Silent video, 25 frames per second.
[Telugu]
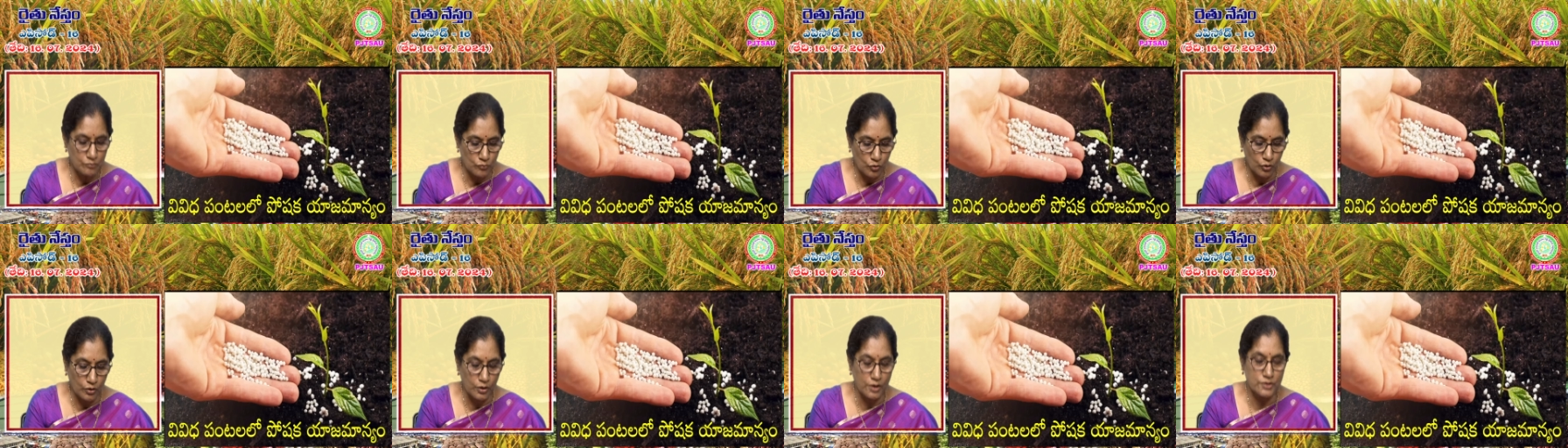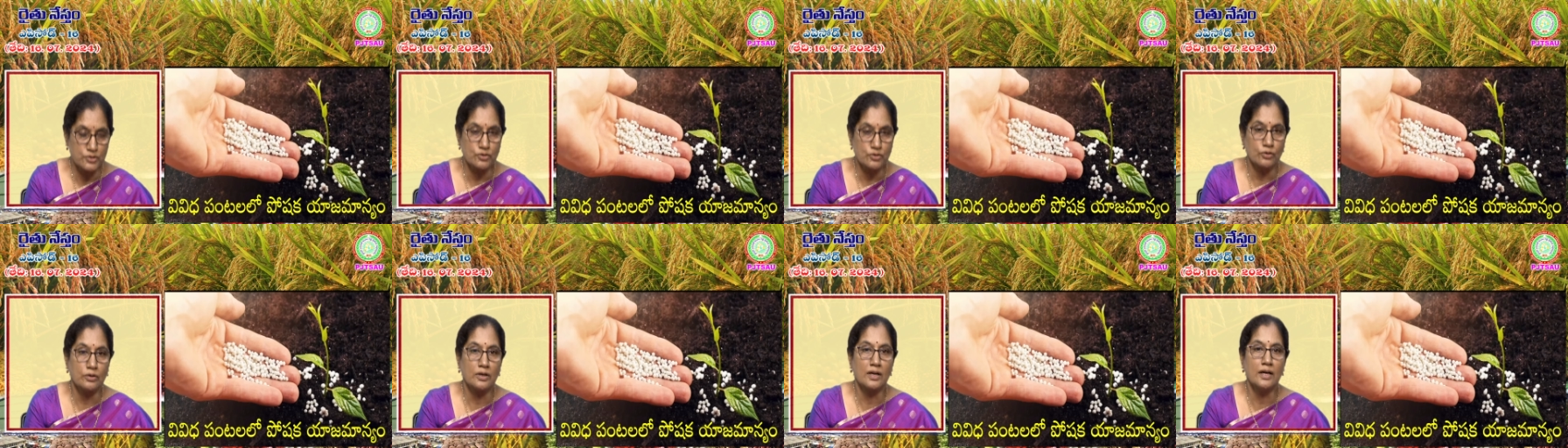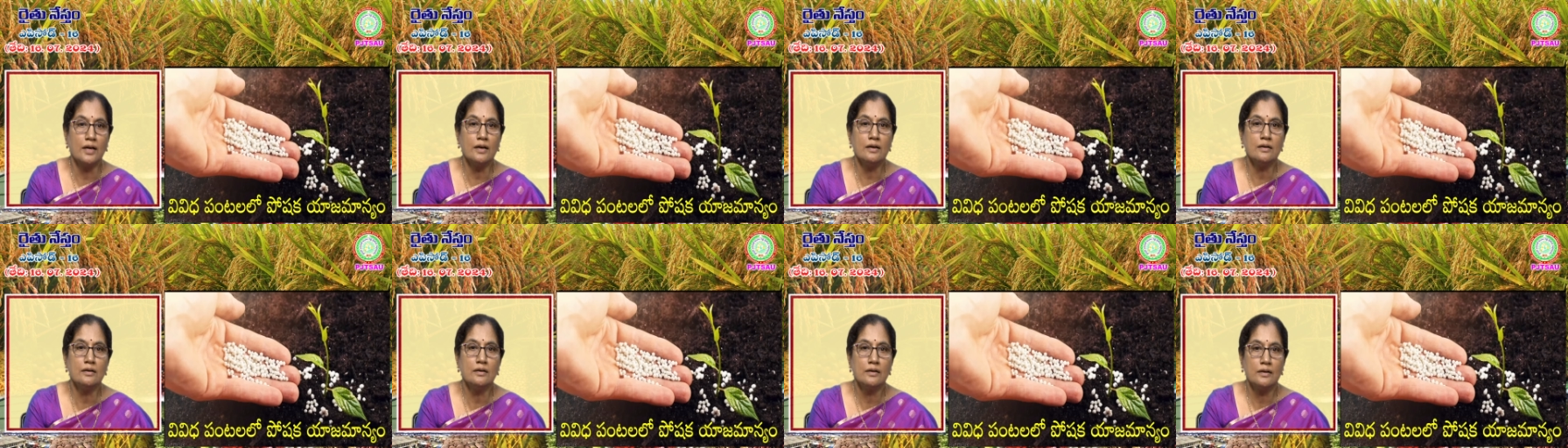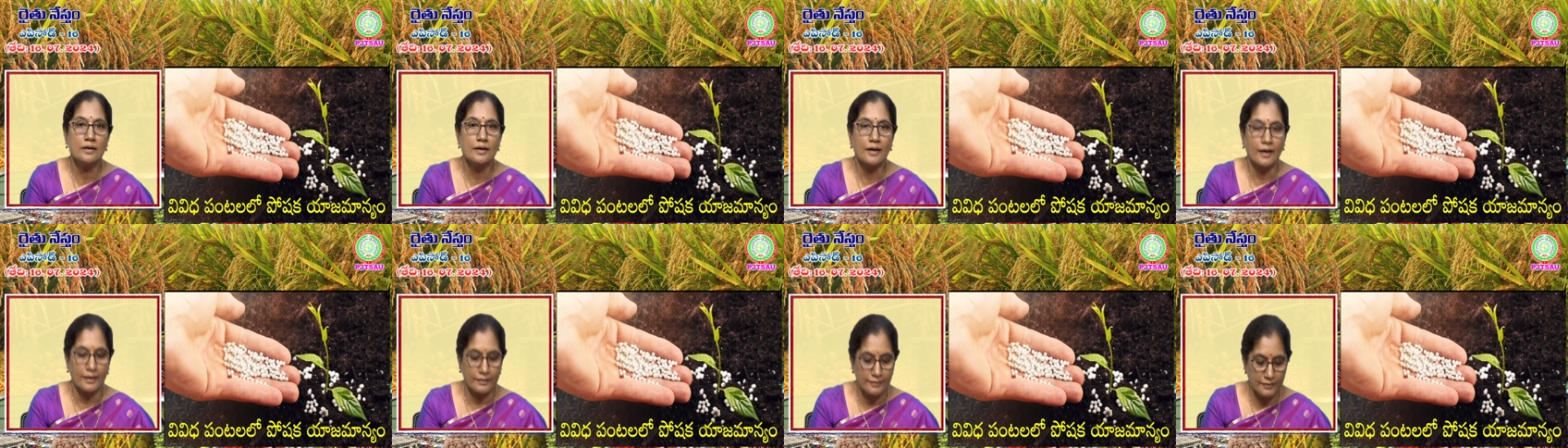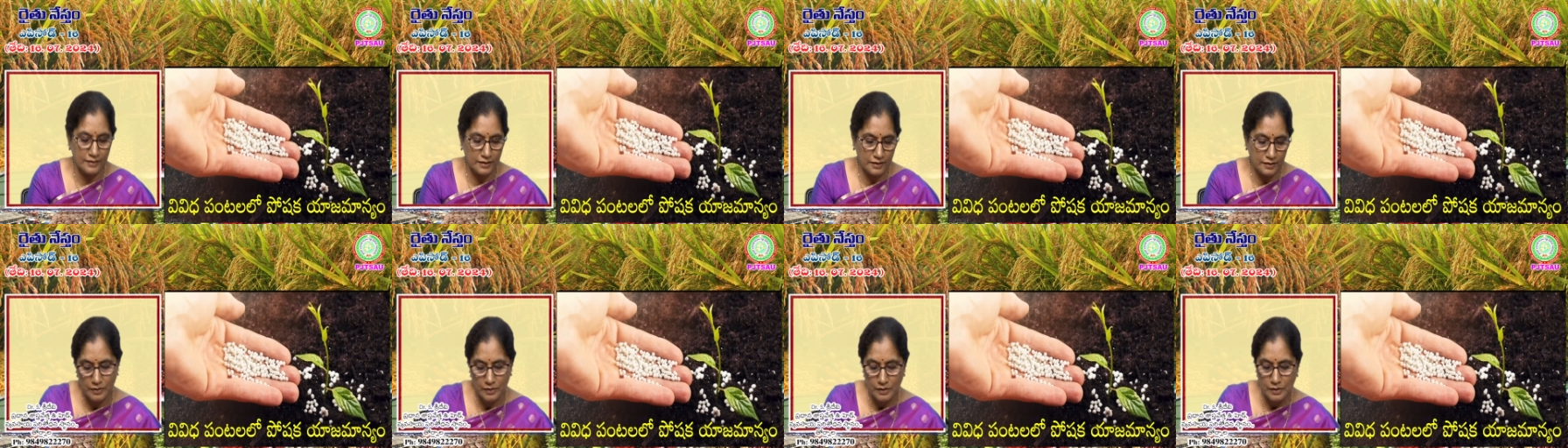మొక్కజొన్న
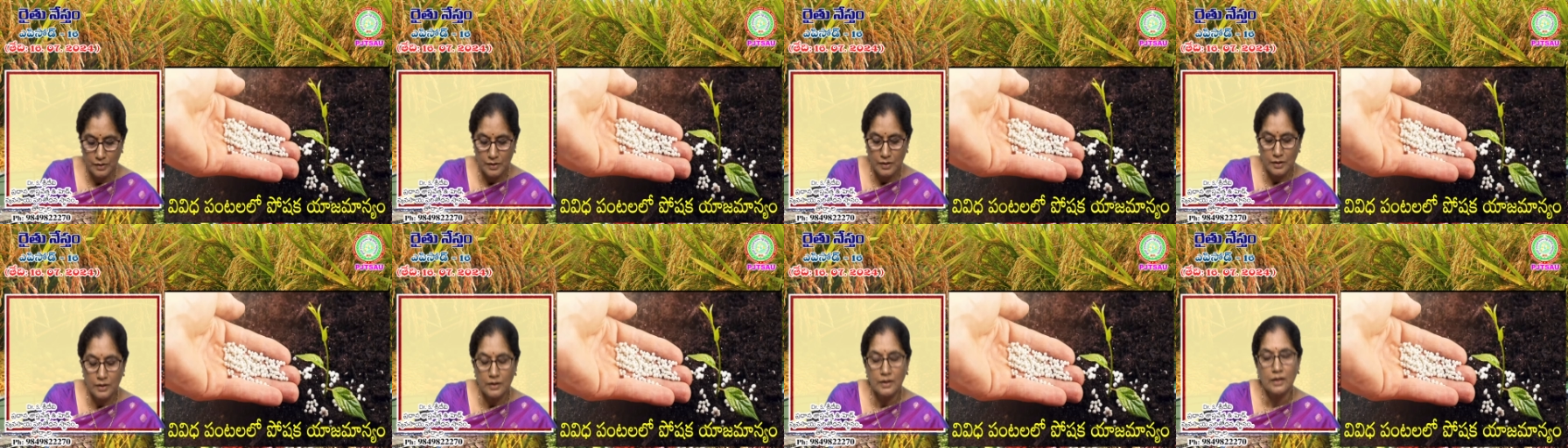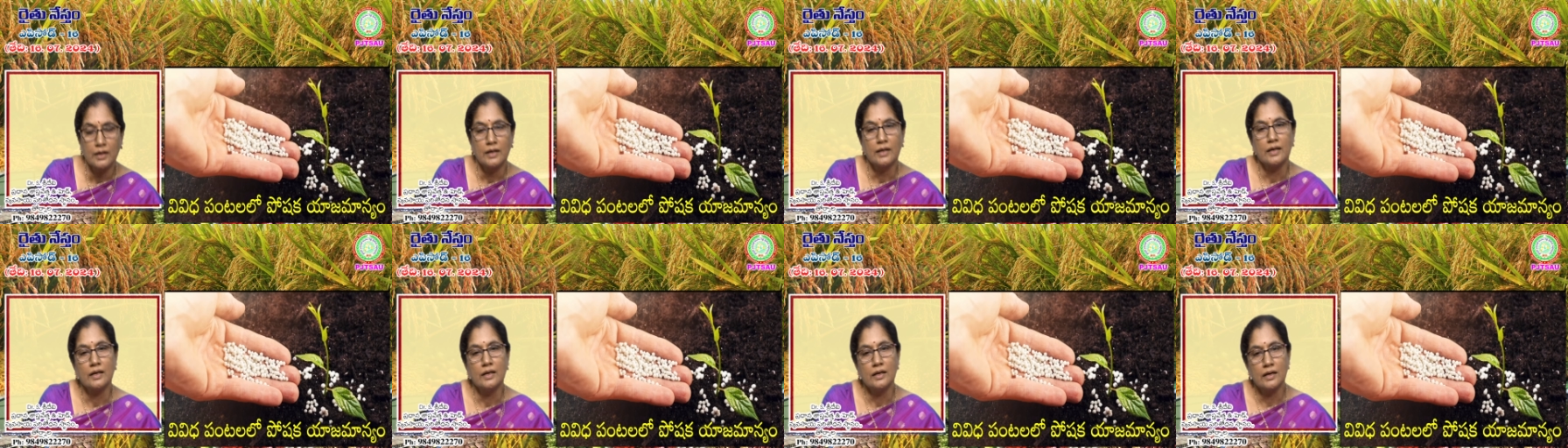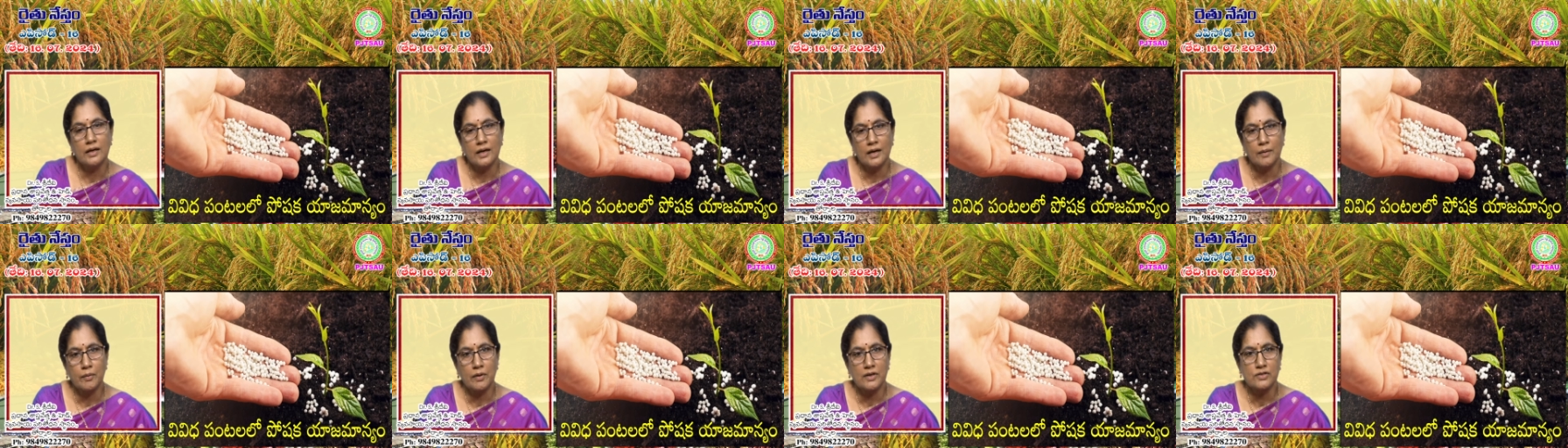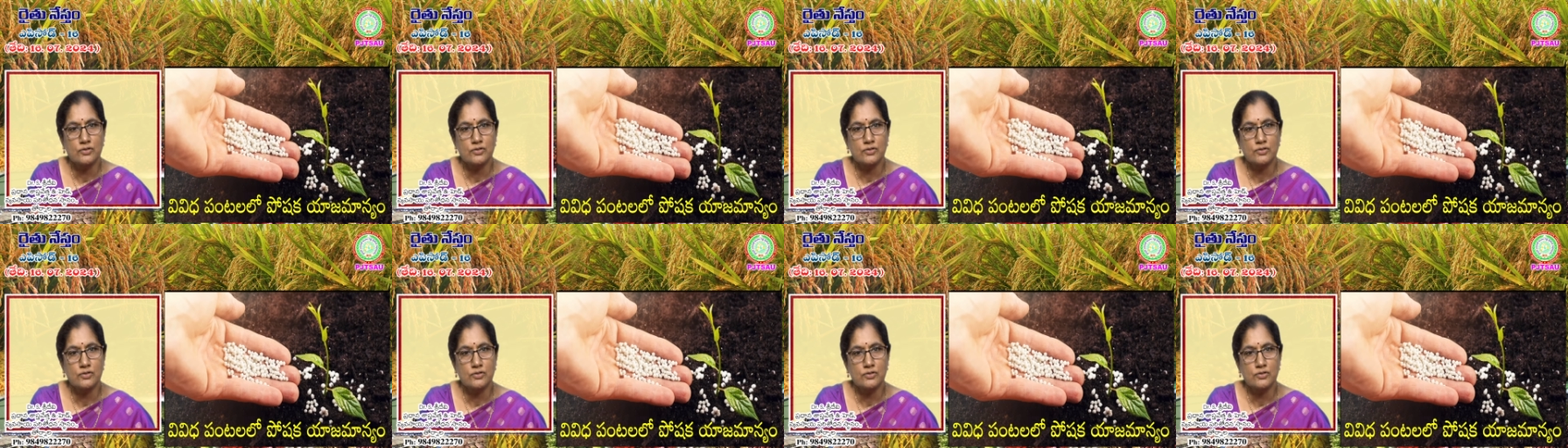కంది ఇంకా